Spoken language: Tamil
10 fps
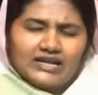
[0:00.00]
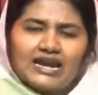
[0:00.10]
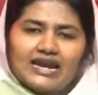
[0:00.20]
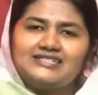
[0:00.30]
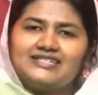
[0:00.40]

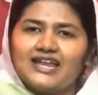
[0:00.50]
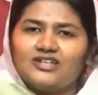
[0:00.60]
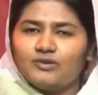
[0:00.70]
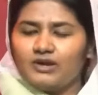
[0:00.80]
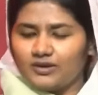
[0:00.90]
கடைசியாக
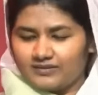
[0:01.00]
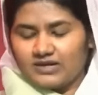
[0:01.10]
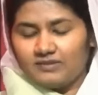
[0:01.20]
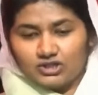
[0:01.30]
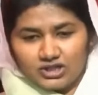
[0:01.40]
நான் ஜபிக்க
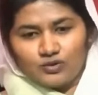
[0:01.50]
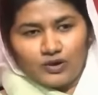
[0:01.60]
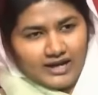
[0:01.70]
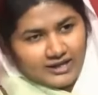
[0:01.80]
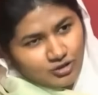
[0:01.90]
ஜபிச்சது
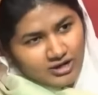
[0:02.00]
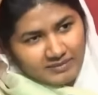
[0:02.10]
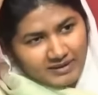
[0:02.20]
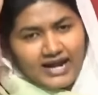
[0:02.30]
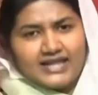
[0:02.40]
உங்களுக்கு நான்
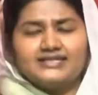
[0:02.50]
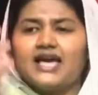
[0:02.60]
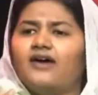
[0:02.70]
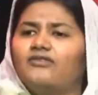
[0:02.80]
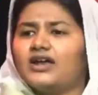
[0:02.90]
சொல்கிறேன் கடைசி
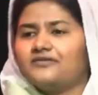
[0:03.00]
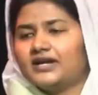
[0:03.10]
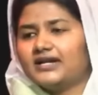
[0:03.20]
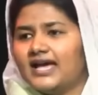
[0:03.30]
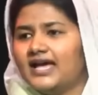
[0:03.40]

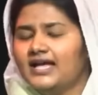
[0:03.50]
ஆவியானவர்கிட்ட